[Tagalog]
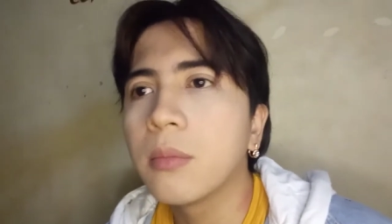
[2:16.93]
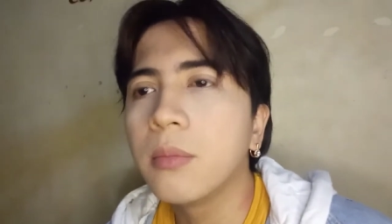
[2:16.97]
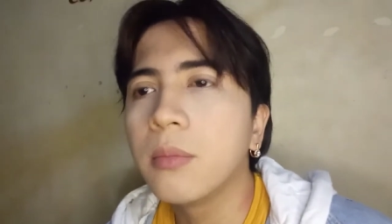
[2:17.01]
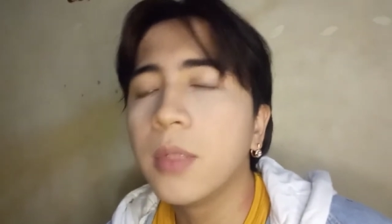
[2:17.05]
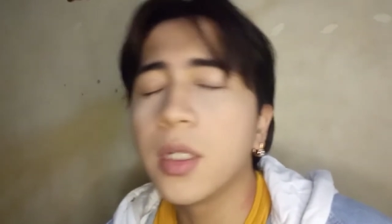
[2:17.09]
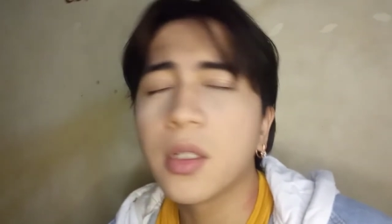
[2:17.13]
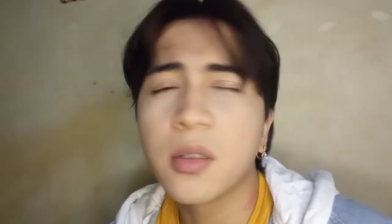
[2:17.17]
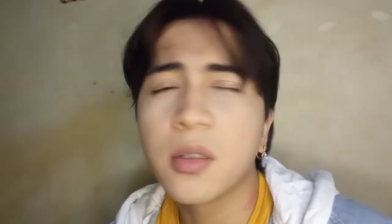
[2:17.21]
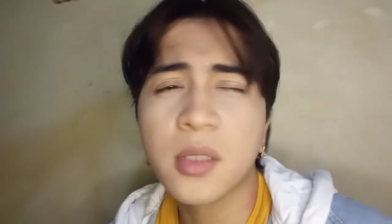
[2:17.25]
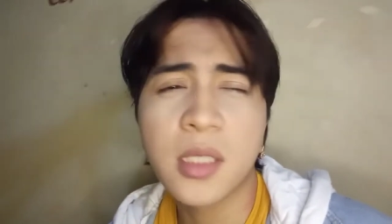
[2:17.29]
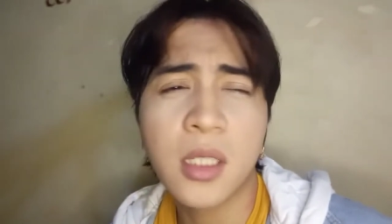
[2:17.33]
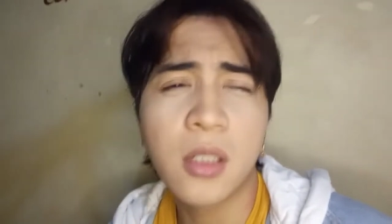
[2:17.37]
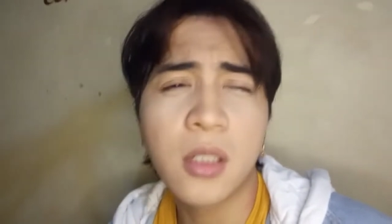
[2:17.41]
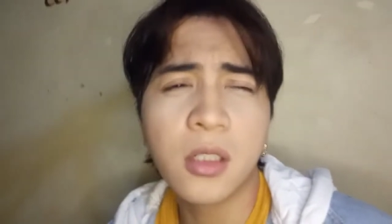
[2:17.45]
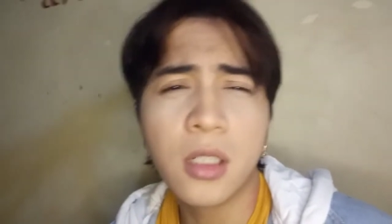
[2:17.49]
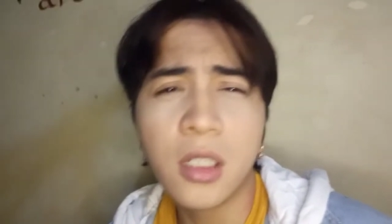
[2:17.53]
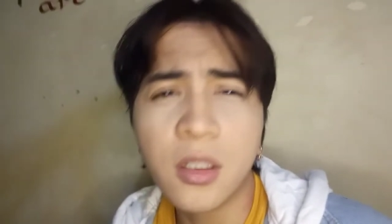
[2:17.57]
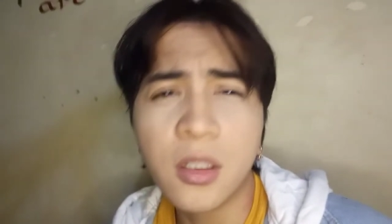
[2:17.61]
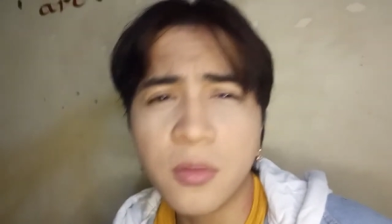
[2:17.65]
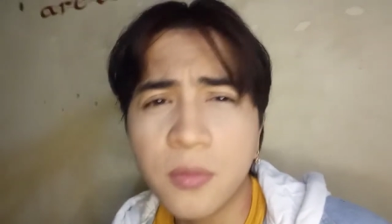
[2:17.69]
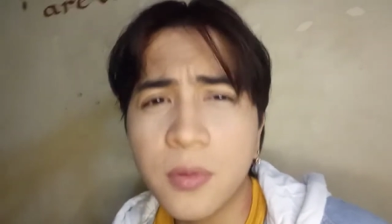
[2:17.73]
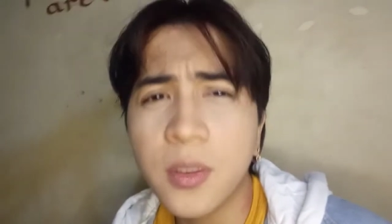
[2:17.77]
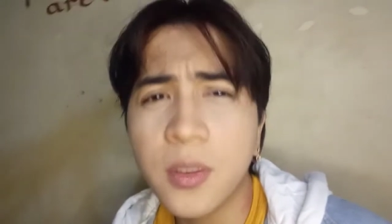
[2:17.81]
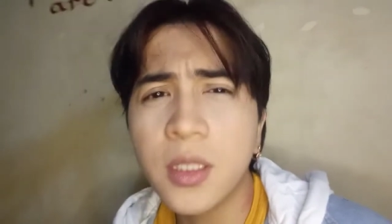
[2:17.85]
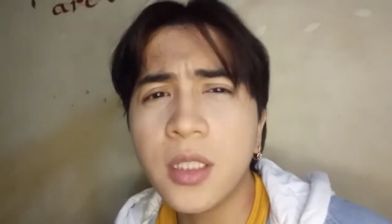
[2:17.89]
Meron sa
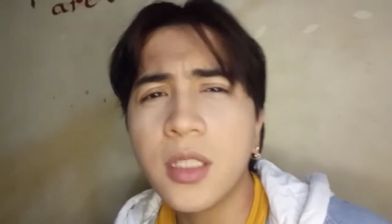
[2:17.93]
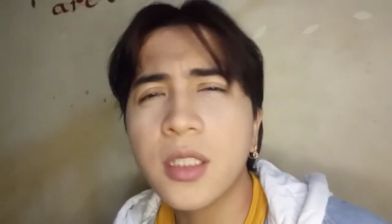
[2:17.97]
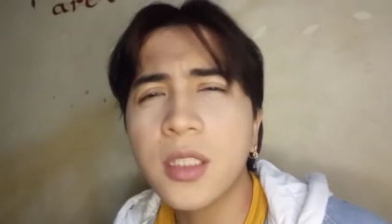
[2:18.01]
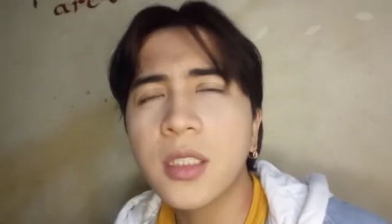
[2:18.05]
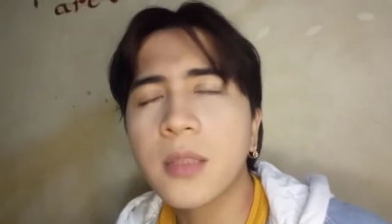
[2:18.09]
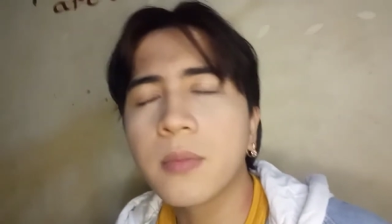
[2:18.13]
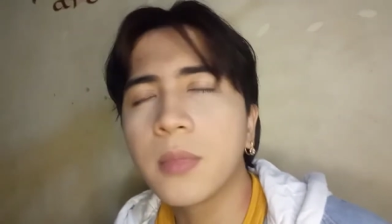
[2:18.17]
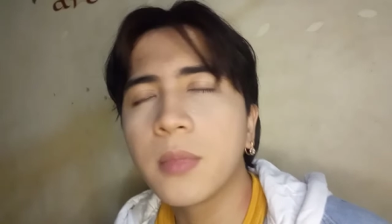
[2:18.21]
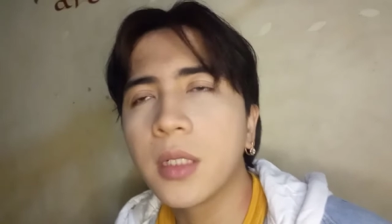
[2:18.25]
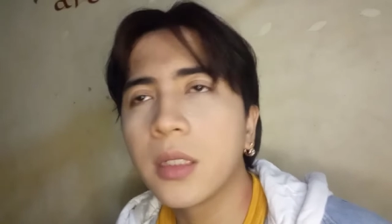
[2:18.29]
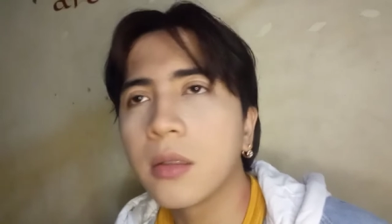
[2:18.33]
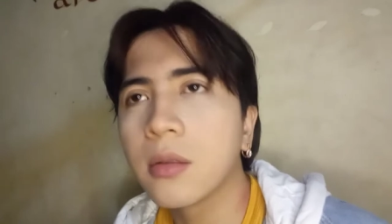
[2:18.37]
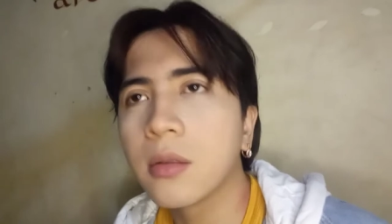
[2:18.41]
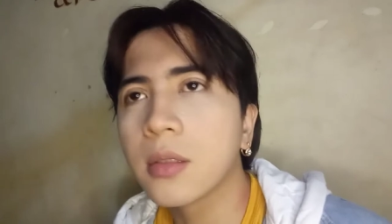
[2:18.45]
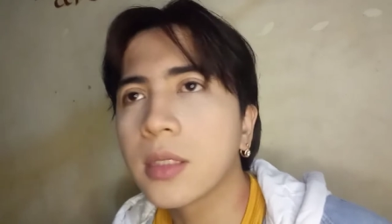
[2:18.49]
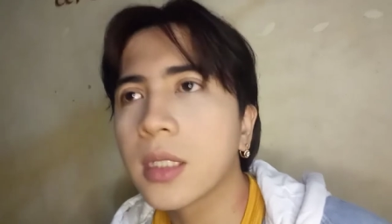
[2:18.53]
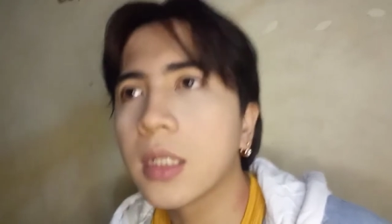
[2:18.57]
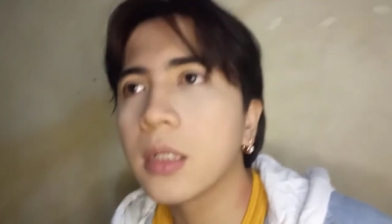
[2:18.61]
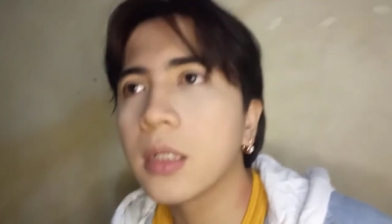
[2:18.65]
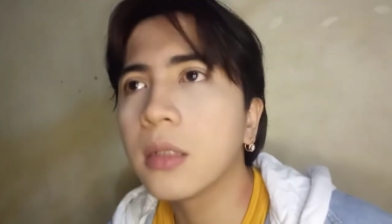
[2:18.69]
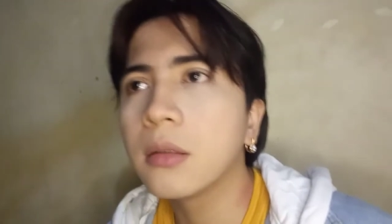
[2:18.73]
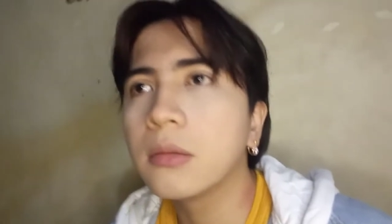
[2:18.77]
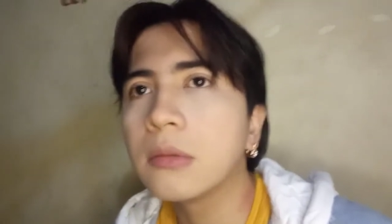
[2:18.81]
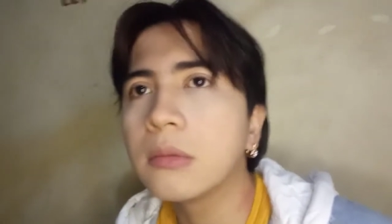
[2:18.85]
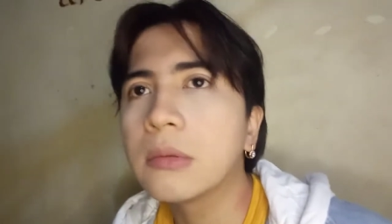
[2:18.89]
office, meron sa
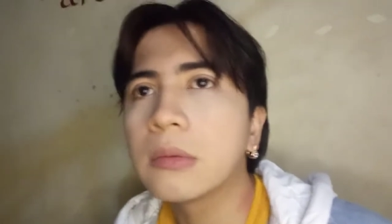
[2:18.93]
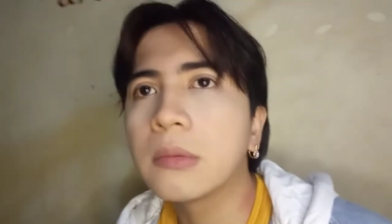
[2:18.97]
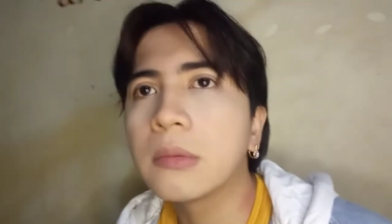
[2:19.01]
ano.